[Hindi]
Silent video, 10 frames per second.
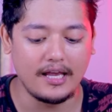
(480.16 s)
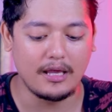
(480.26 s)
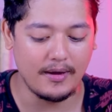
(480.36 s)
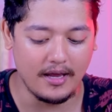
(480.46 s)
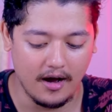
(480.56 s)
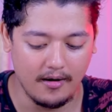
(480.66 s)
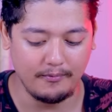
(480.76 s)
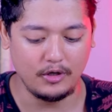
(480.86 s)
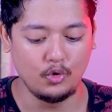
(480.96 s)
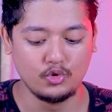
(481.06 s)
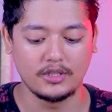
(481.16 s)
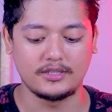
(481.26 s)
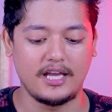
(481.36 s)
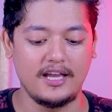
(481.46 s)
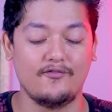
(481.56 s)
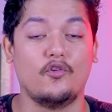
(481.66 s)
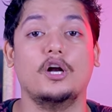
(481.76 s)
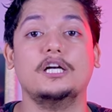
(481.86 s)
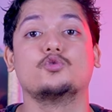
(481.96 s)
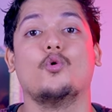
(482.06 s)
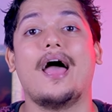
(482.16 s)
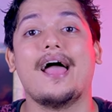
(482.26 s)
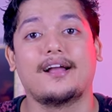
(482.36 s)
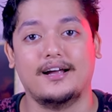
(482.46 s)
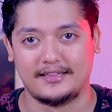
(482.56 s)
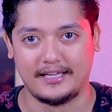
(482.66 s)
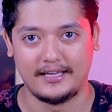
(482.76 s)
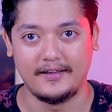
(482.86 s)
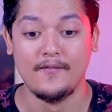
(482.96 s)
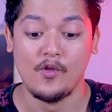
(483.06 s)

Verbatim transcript: है कि भाई हम यूजर्स के वॉलेट्स को हैक करते हैं